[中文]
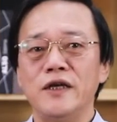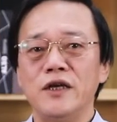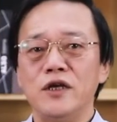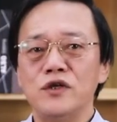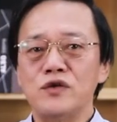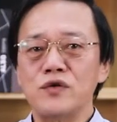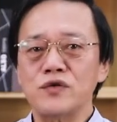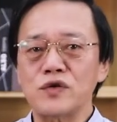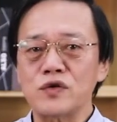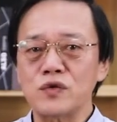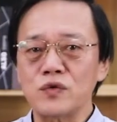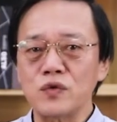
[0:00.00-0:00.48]

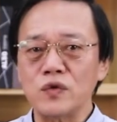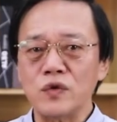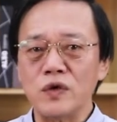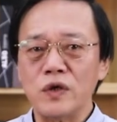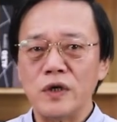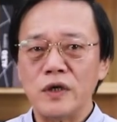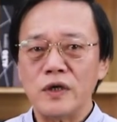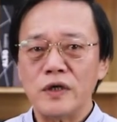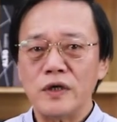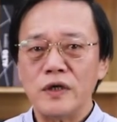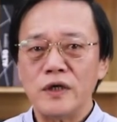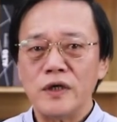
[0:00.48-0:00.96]
就是
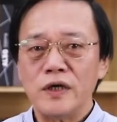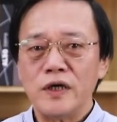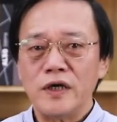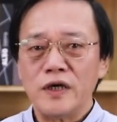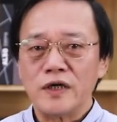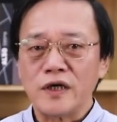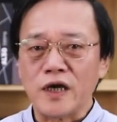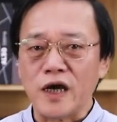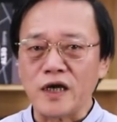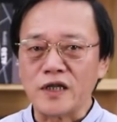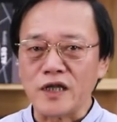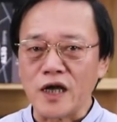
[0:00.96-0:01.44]
说，
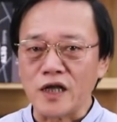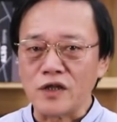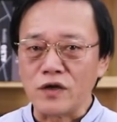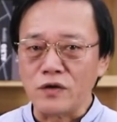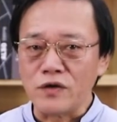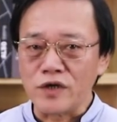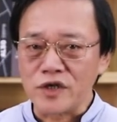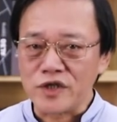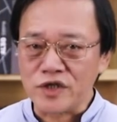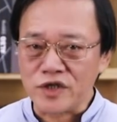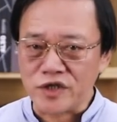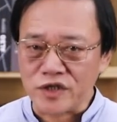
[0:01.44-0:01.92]
它达到
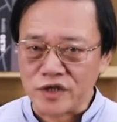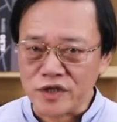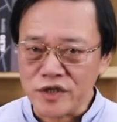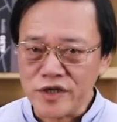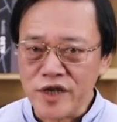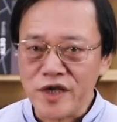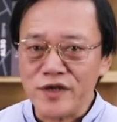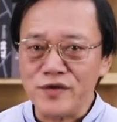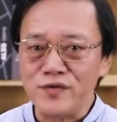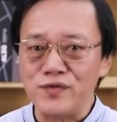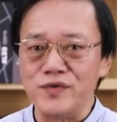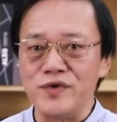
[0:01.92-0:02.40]
了实
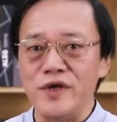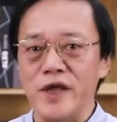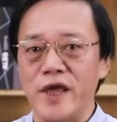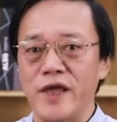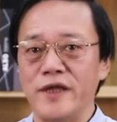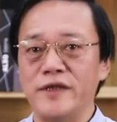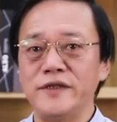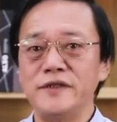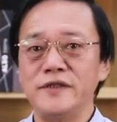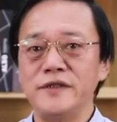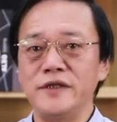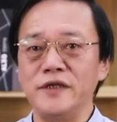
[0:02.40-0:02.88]
验语
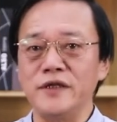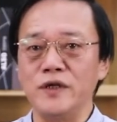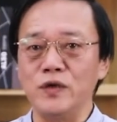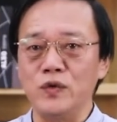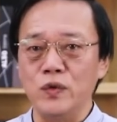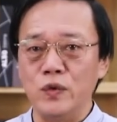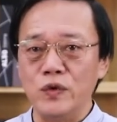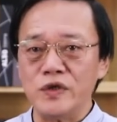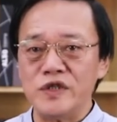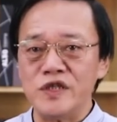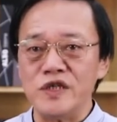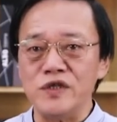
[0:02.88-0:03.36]
言和
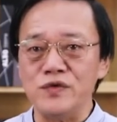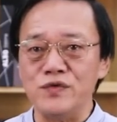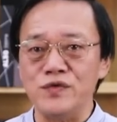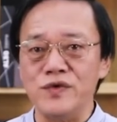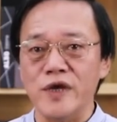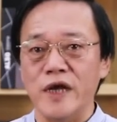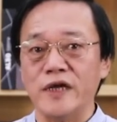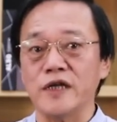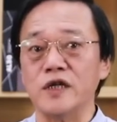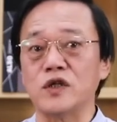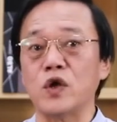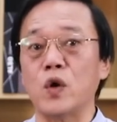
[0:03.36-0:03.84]
逻辑语
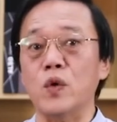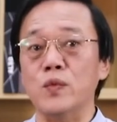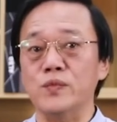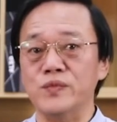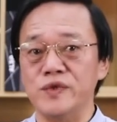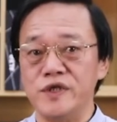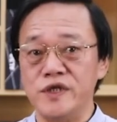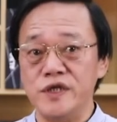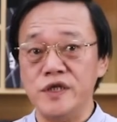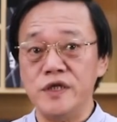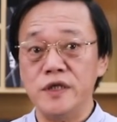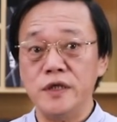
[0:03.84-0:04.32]
言的统
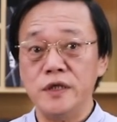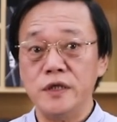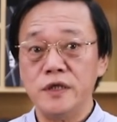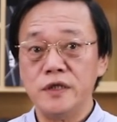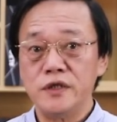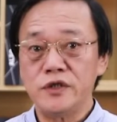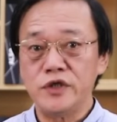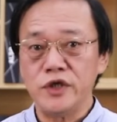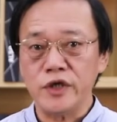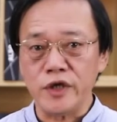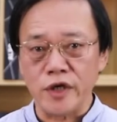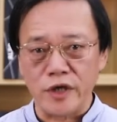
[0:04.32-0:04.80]
一，
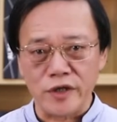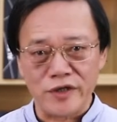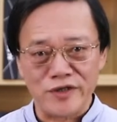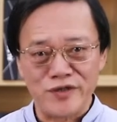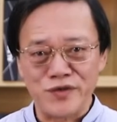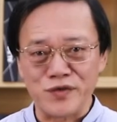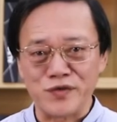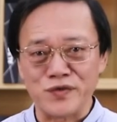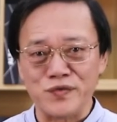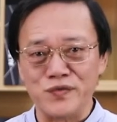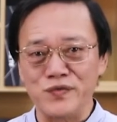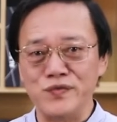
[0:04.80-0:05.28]
这
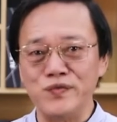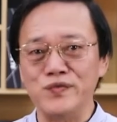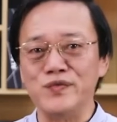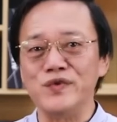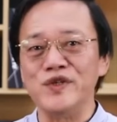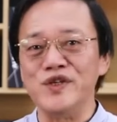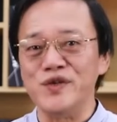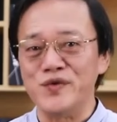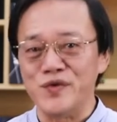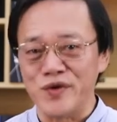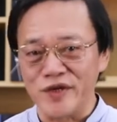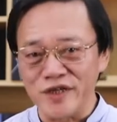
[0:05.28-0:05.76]
就是物
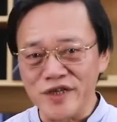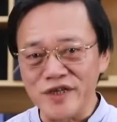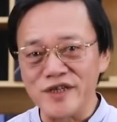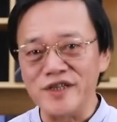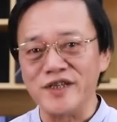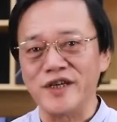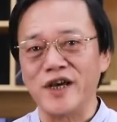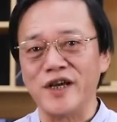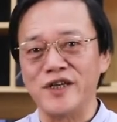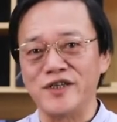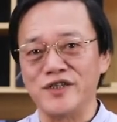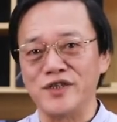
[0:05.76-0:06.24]
理学的
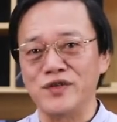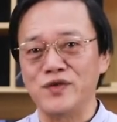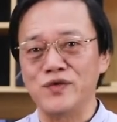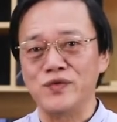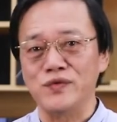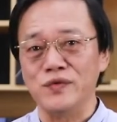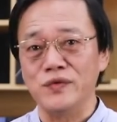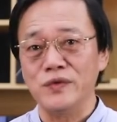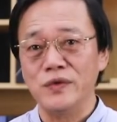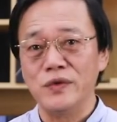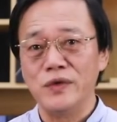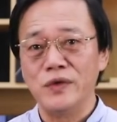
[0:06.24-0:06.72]
厉害之
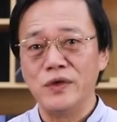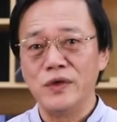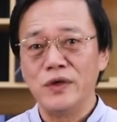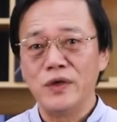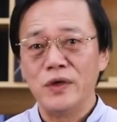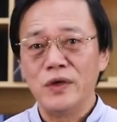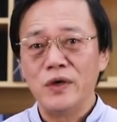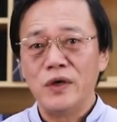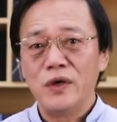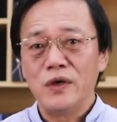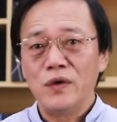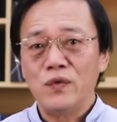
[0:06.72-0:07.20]
处。
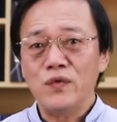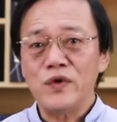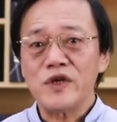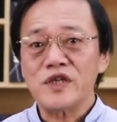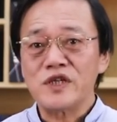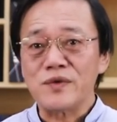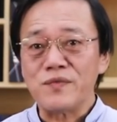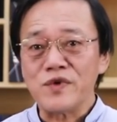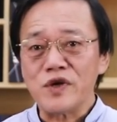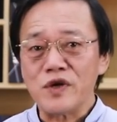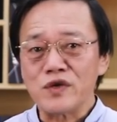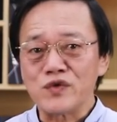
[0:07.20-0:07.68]
为
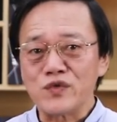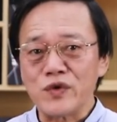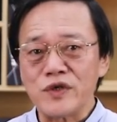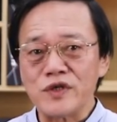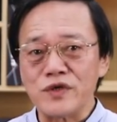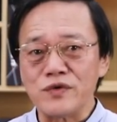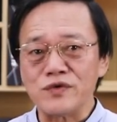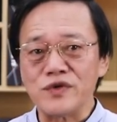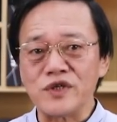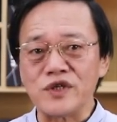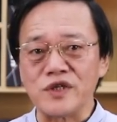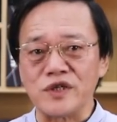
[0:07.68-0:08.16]
什么要追
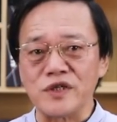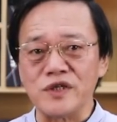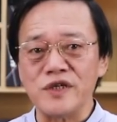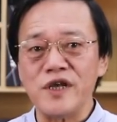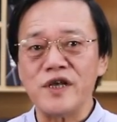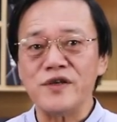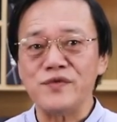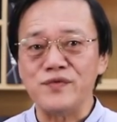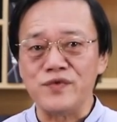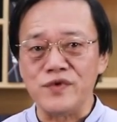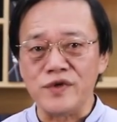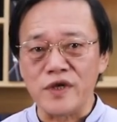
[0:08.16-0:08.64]
求实
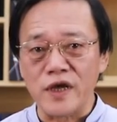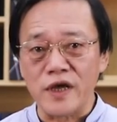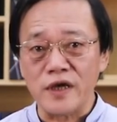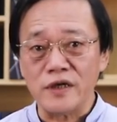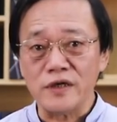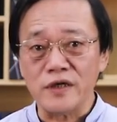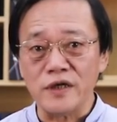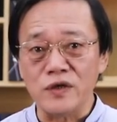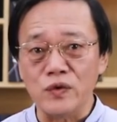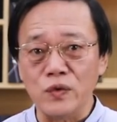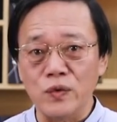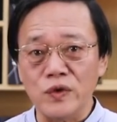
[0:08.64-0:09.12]
验语言
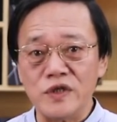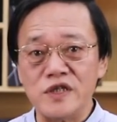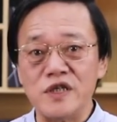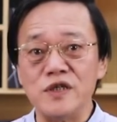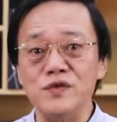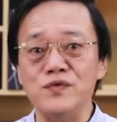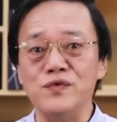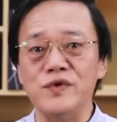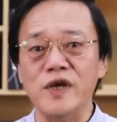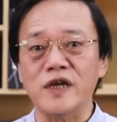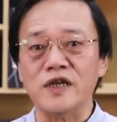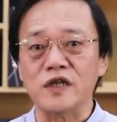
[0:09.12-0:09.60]
和逻
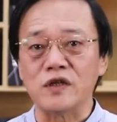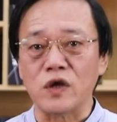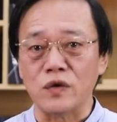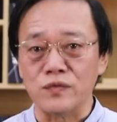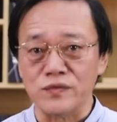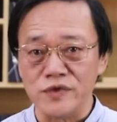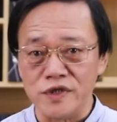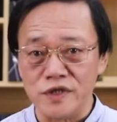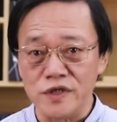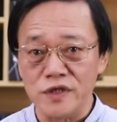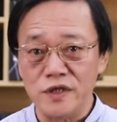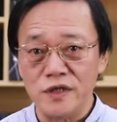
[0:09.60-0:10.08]
辑语言的统
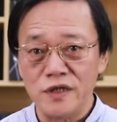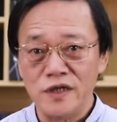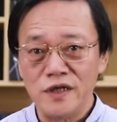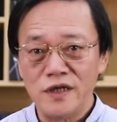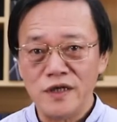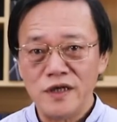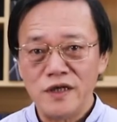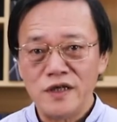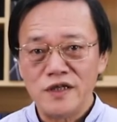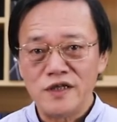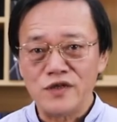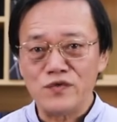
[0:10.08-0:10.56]
一？
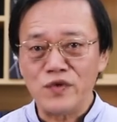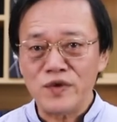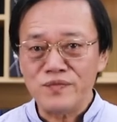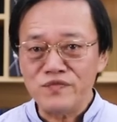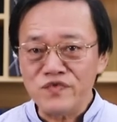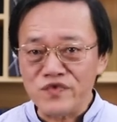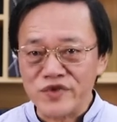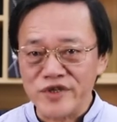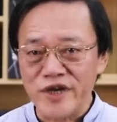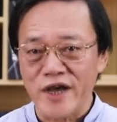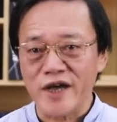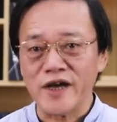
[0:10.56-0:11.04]
因为
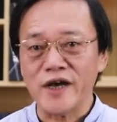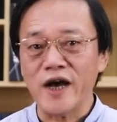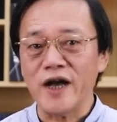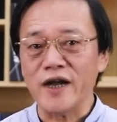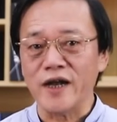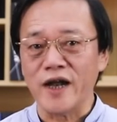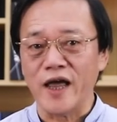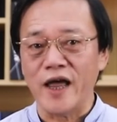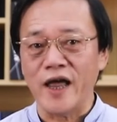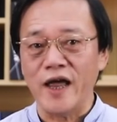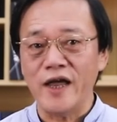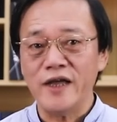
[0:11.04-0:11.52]
目前
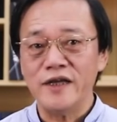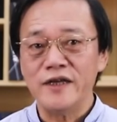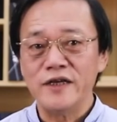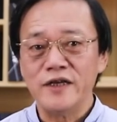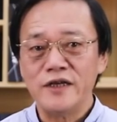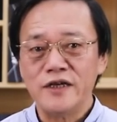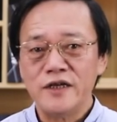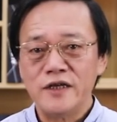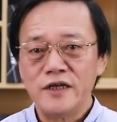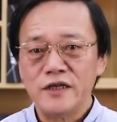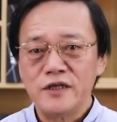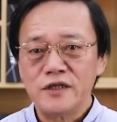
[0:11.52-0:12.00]
看来，
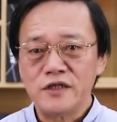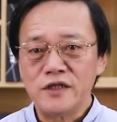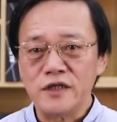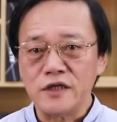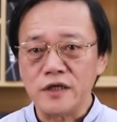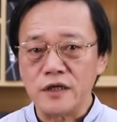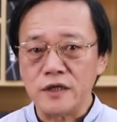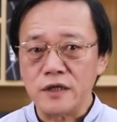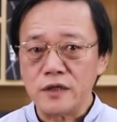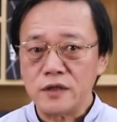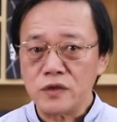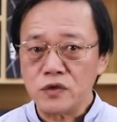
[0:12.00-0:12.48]

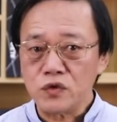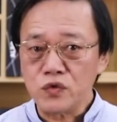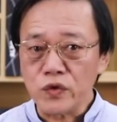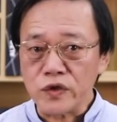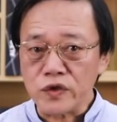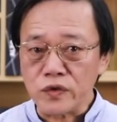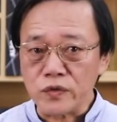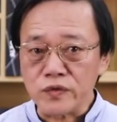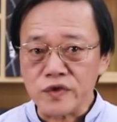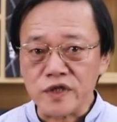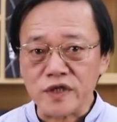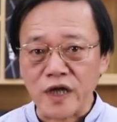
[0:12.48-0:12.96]
这最
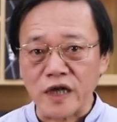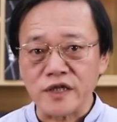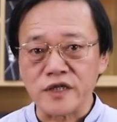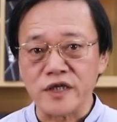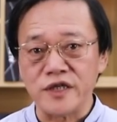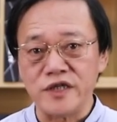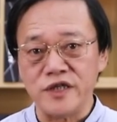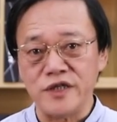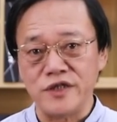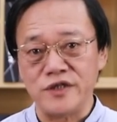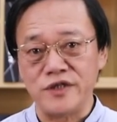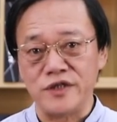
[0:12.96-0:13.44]
容易达
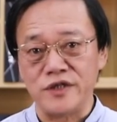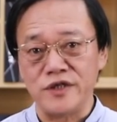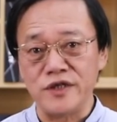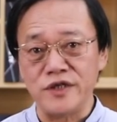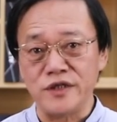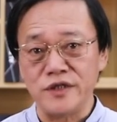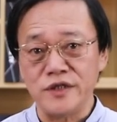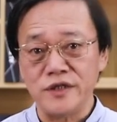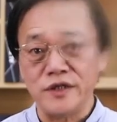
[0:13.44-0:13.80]
成一致性。